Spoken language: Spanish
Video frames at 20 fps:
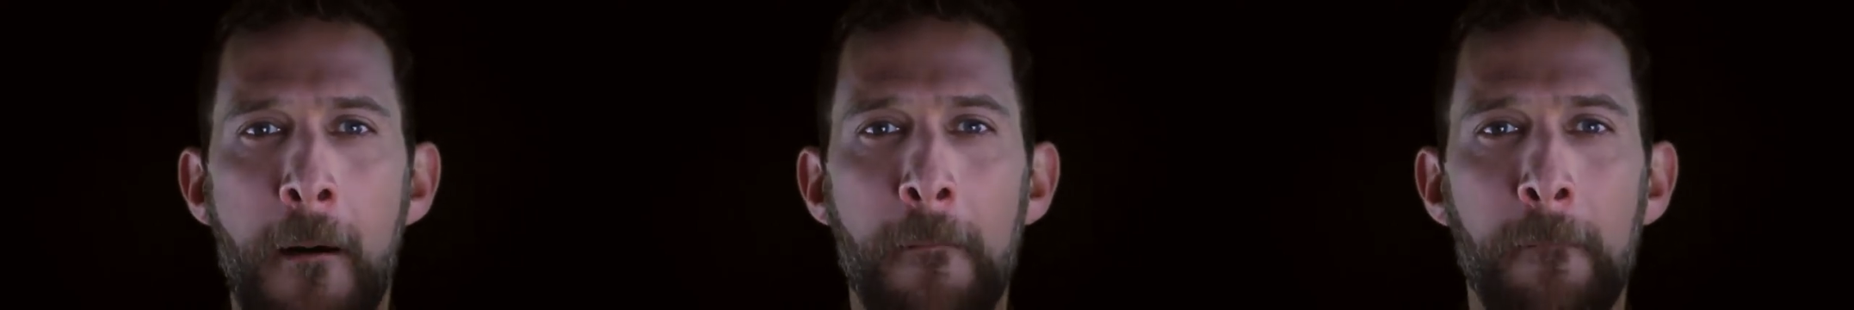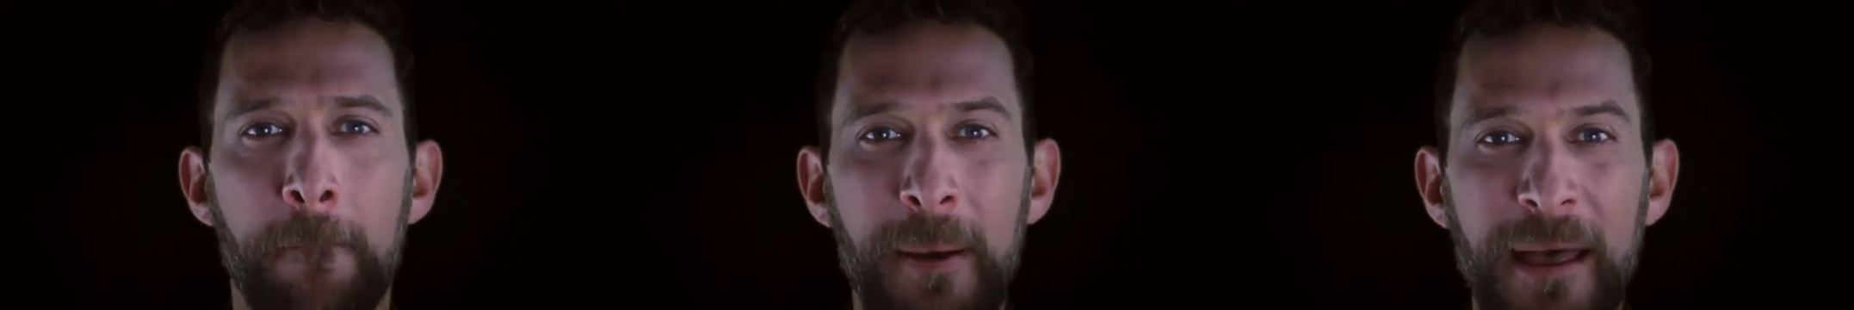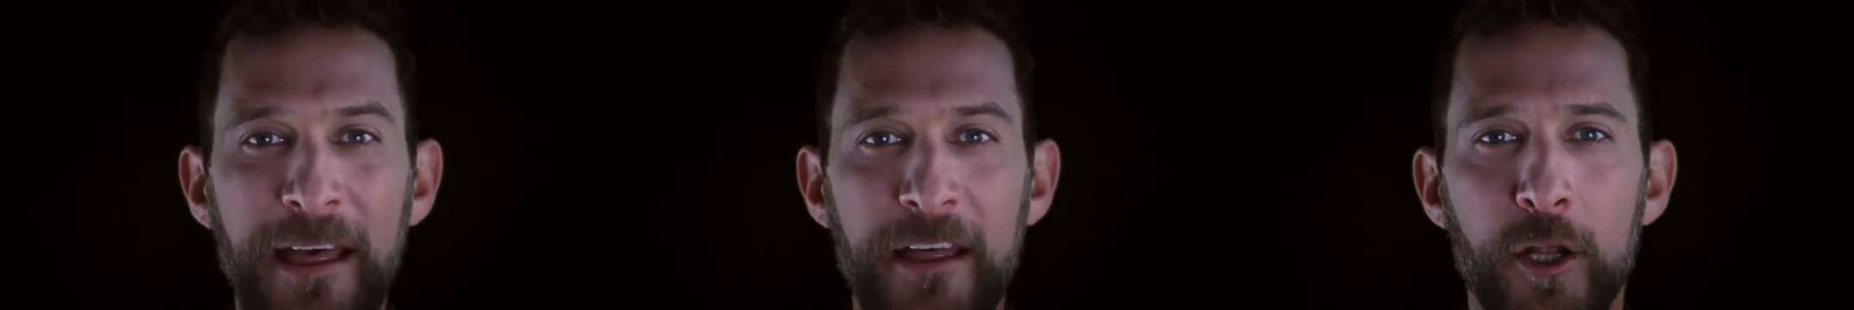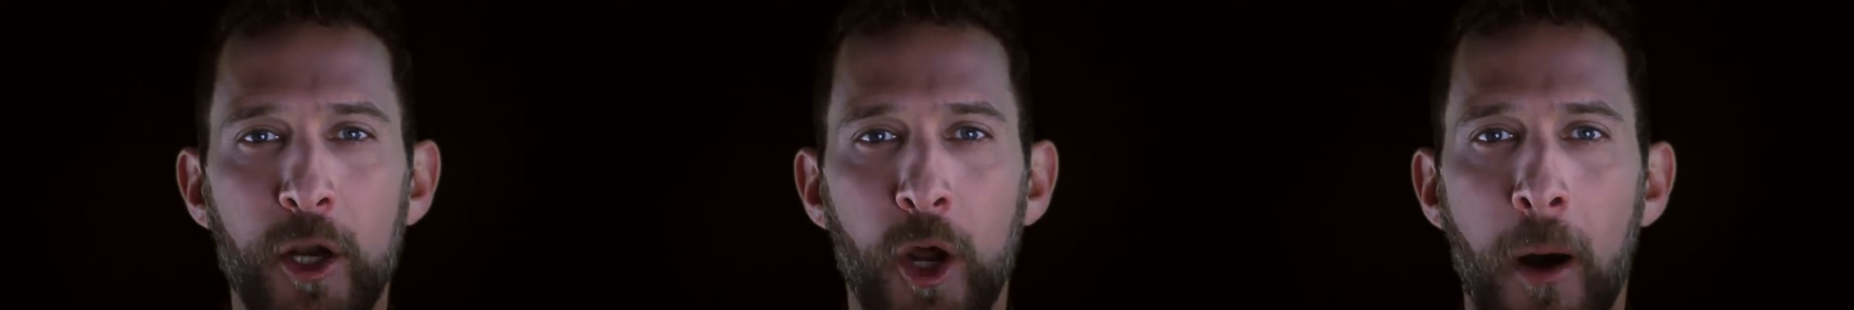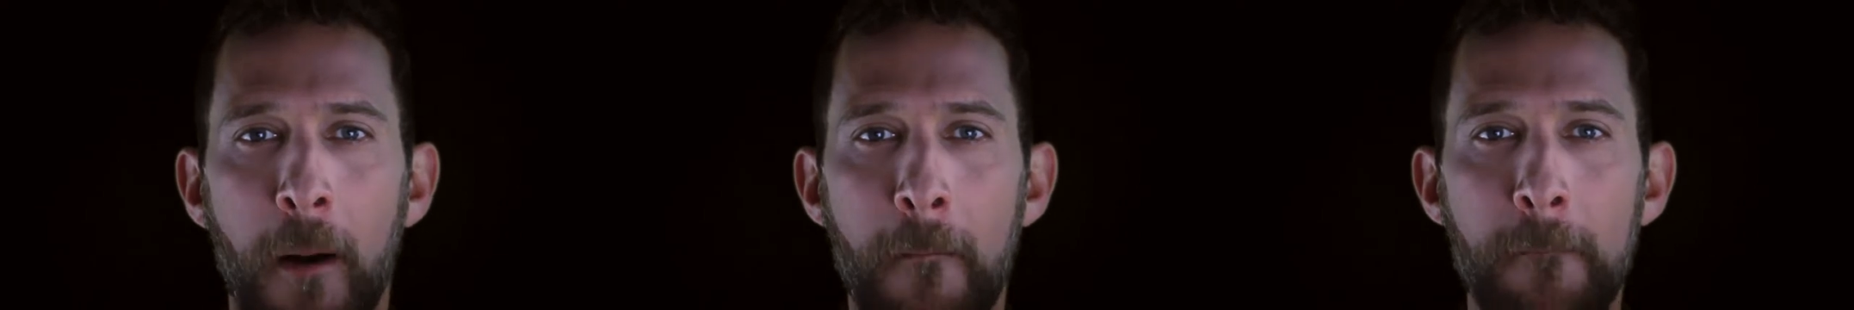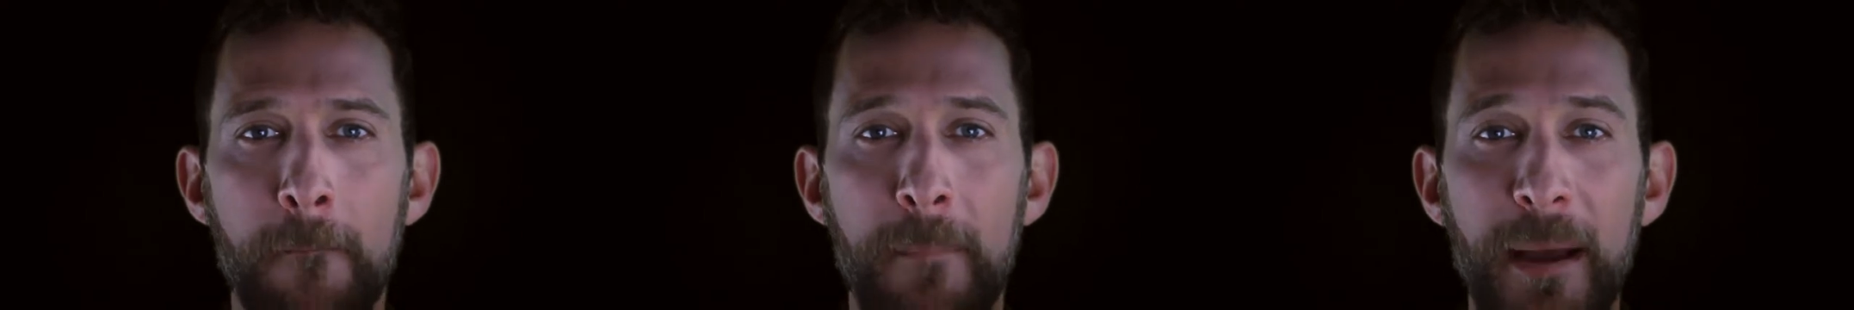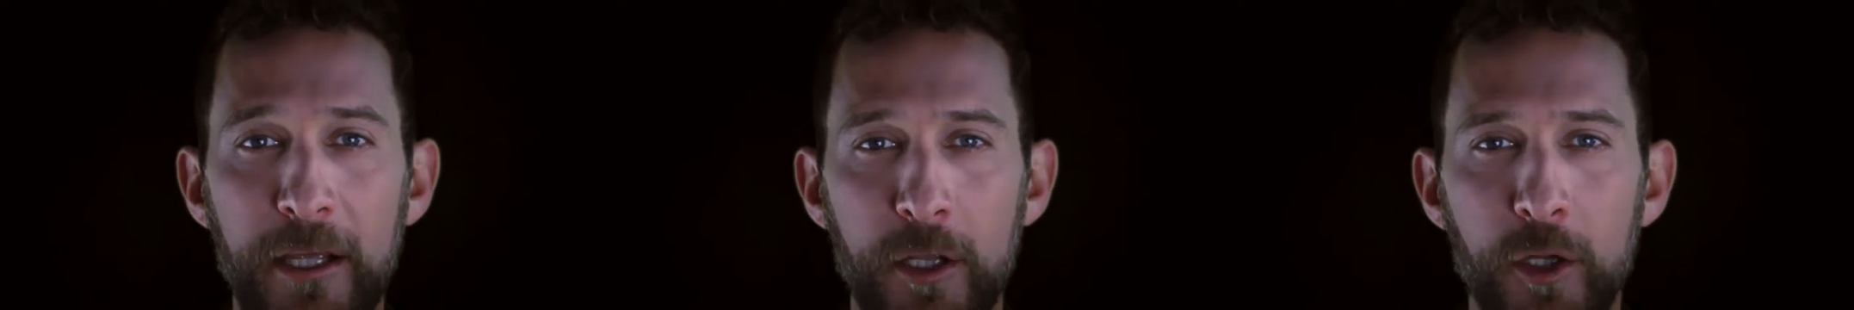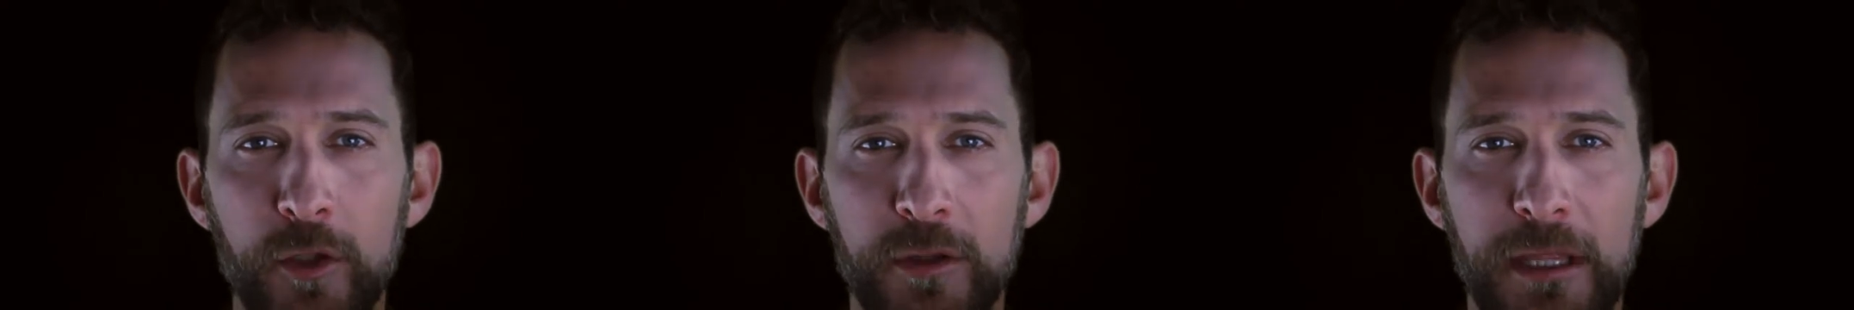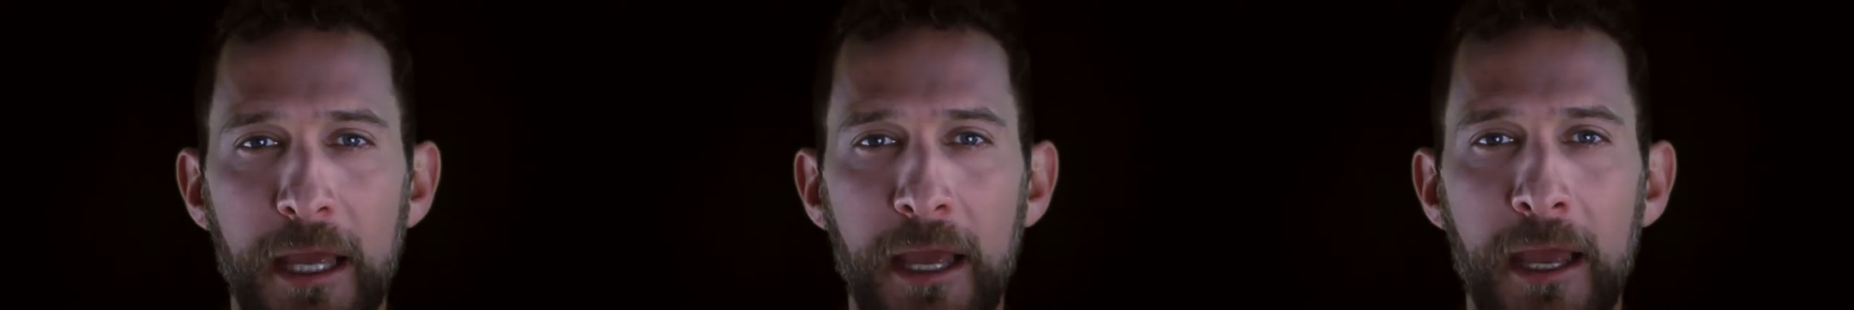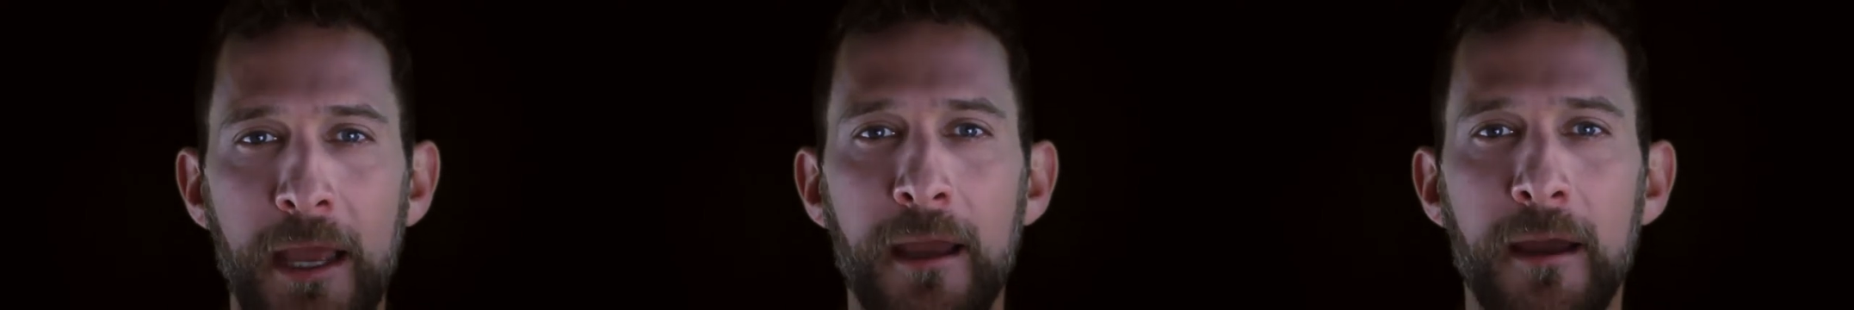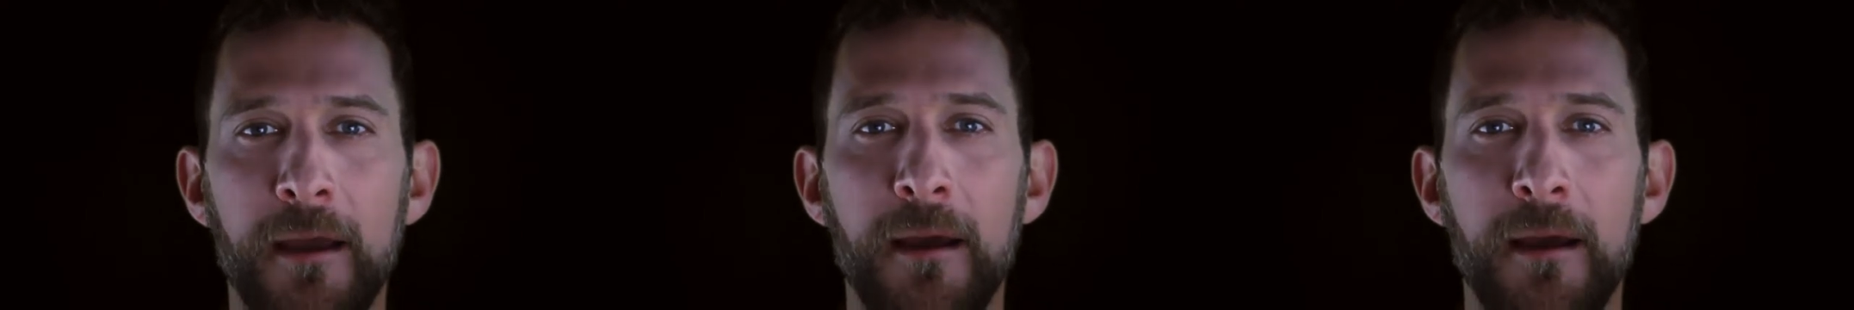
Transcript: Pedro Beirute